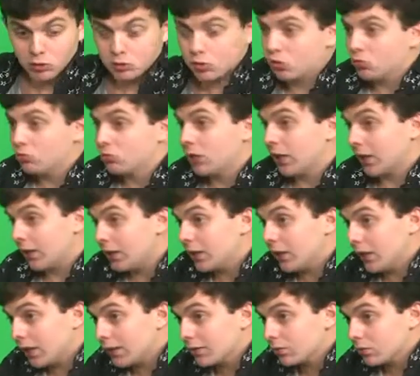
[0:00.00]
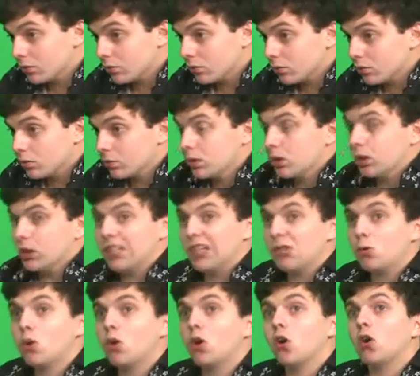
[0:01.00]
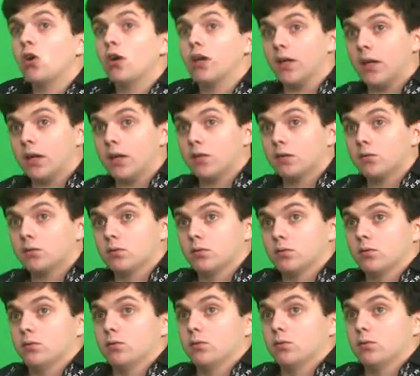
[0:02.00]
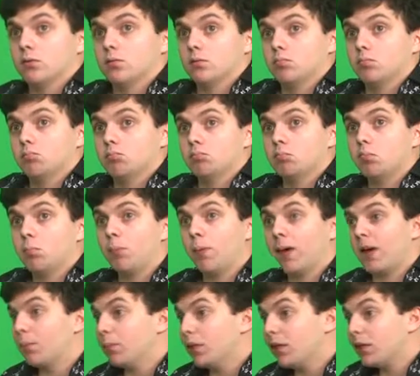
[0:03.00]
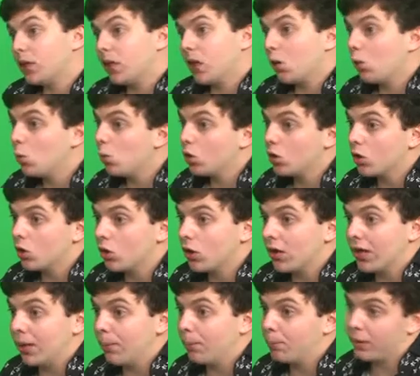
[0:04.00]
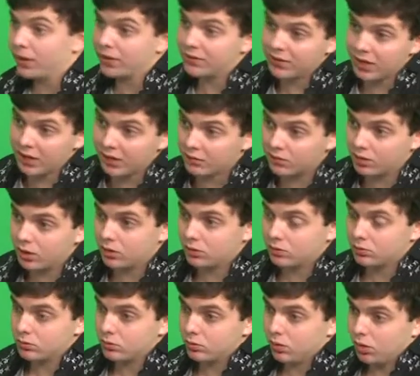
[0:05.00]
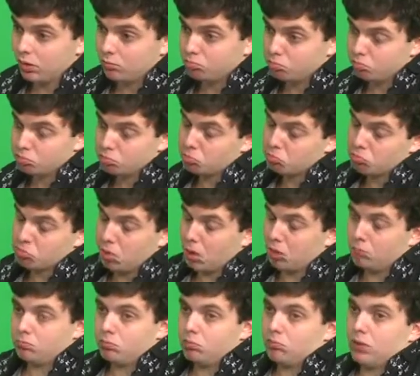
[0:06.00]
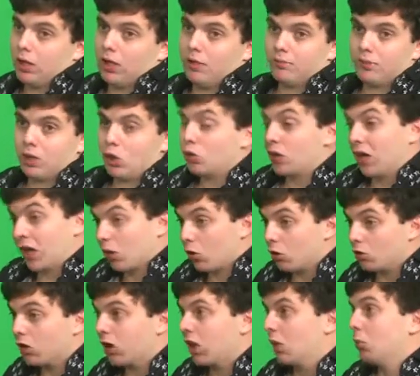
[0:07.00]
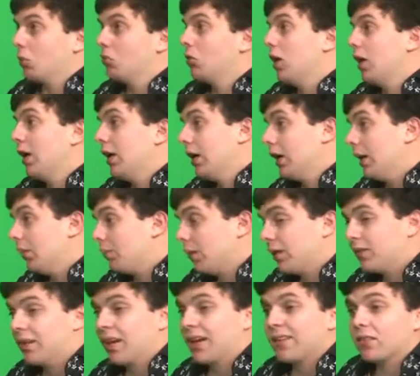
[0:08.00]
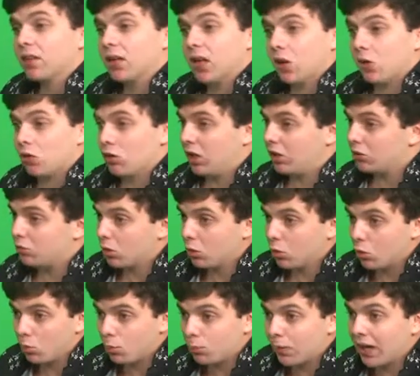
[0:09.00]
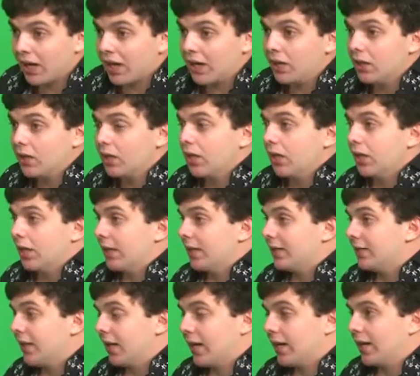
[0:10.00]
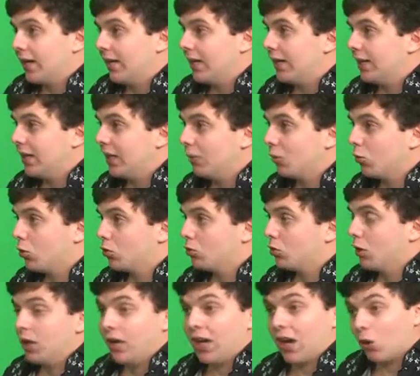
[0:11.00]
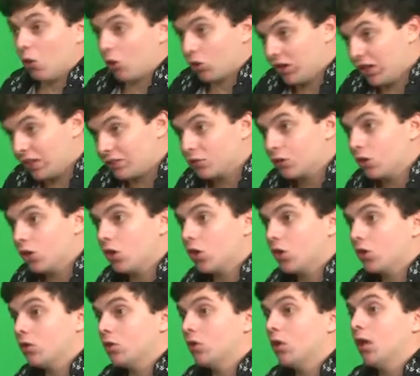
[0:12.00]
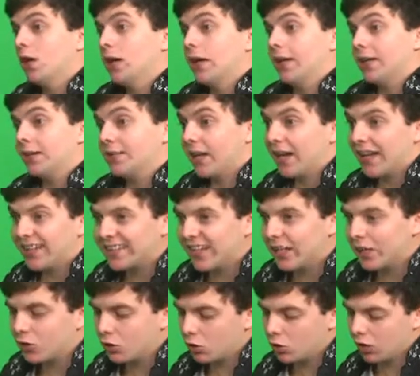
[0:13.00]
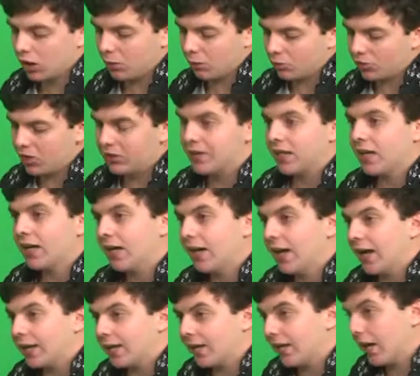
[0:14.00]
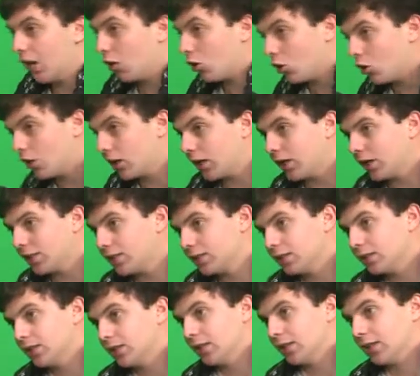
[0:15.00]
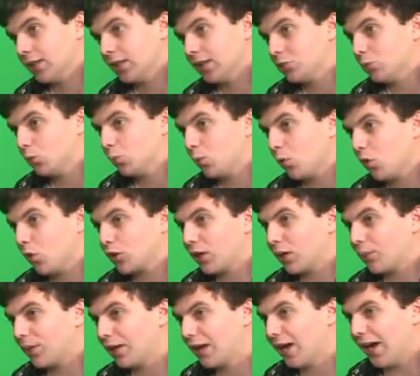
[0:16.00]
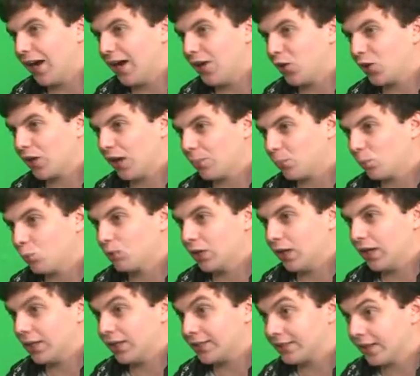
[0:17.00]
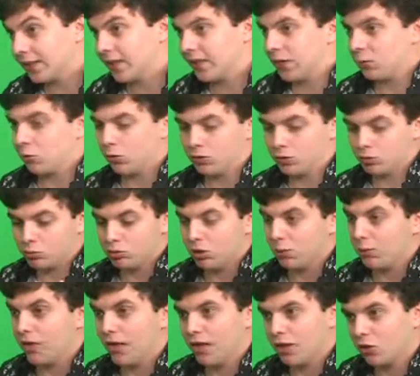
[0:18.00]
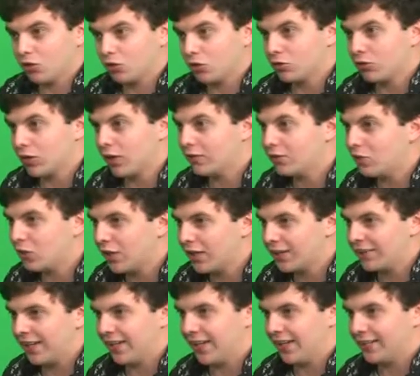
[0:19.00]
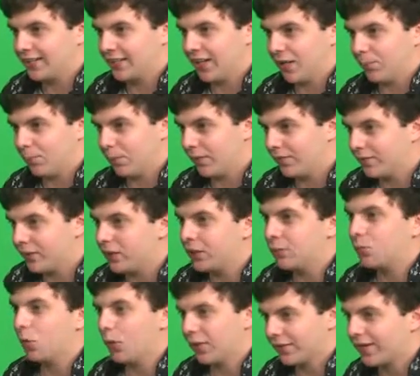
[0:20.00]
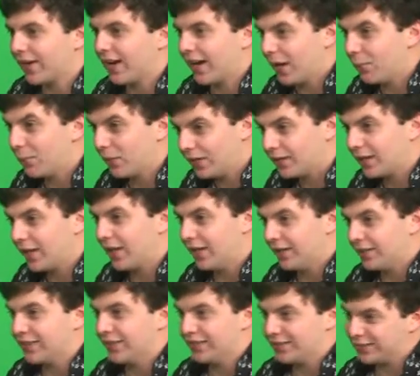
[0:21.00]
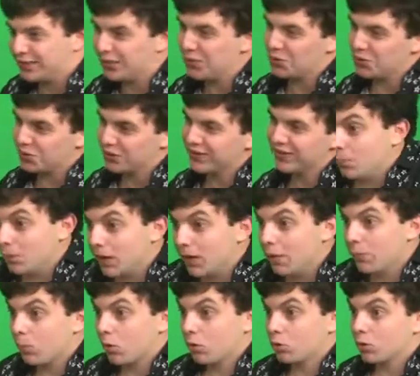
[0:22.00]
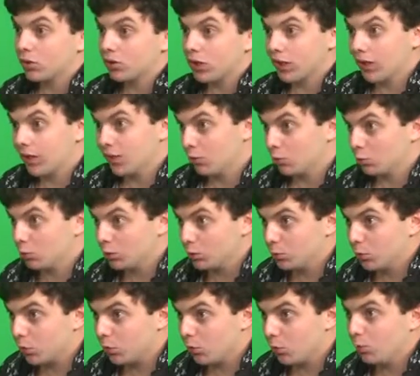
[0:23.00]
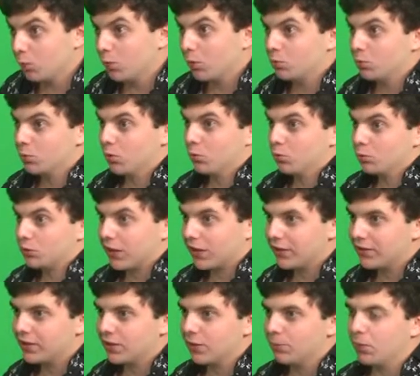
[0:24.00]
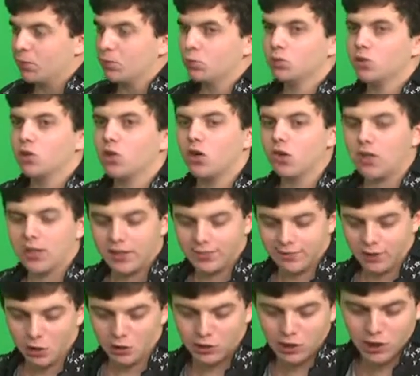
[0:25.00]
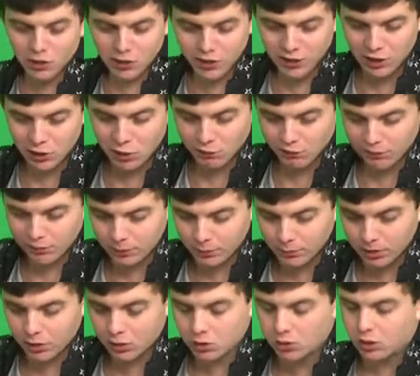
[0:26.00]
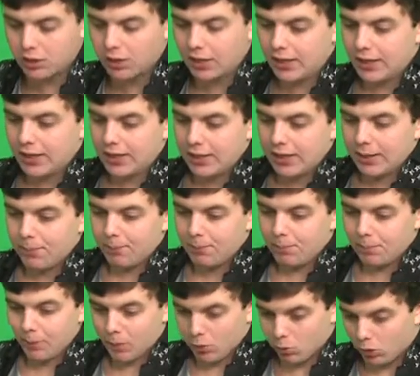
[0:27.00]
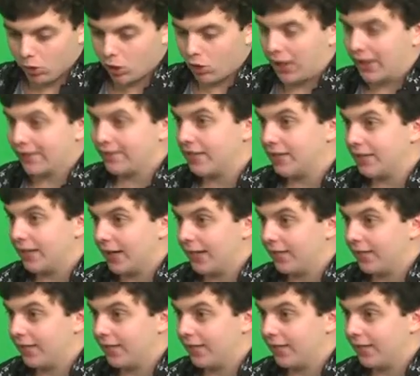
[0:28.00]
son técnicas y juegos que permiten a uno expresarse, entre otras cosas, digamos, expresarse la coordinación grupal, estar, eh, digamos, la coordinación, estar atentos, digamos, estar en el aquí ahora, que es un poco también a, lo que apunta el taller, digamos. Es un seminario, son tres horas hay que estar presente porque va a ser realmente intensivo. Bien, por suerte quedan los últimos cupos, hubo mucha gente que preguntó y que se anotaron y que confirmaron. Pero bueno, la cita